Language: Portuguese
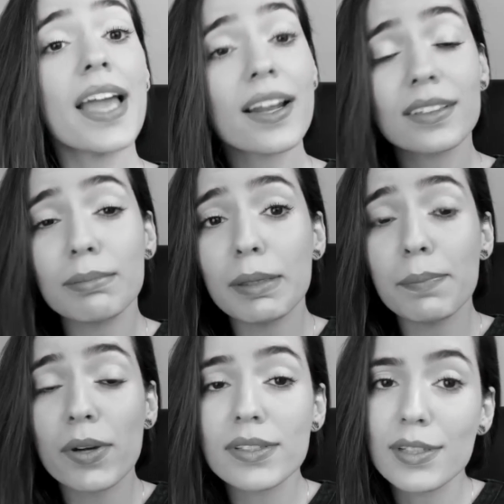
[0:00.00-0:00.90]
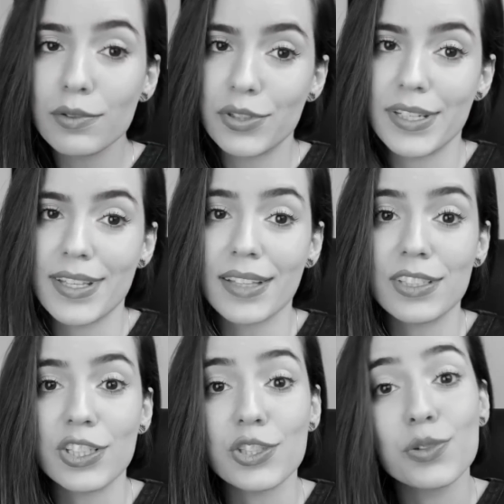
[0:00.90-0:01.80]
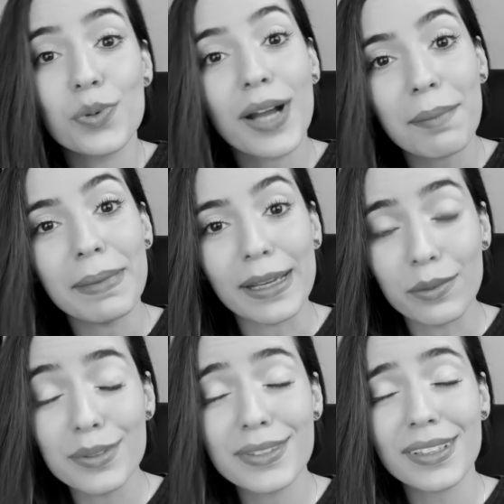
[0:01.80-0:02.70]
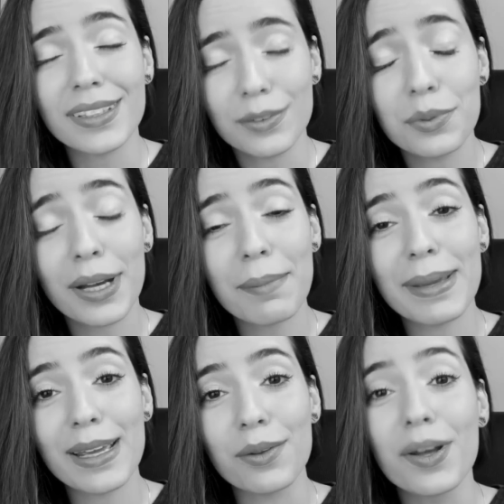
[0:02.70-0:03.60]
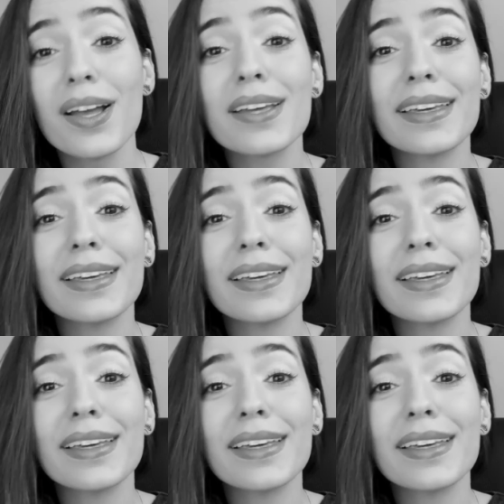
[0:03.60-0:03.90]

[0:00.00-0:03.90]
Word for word: Ela também pode ser utilizada, gente, no cabelo. Sim, no cabelo.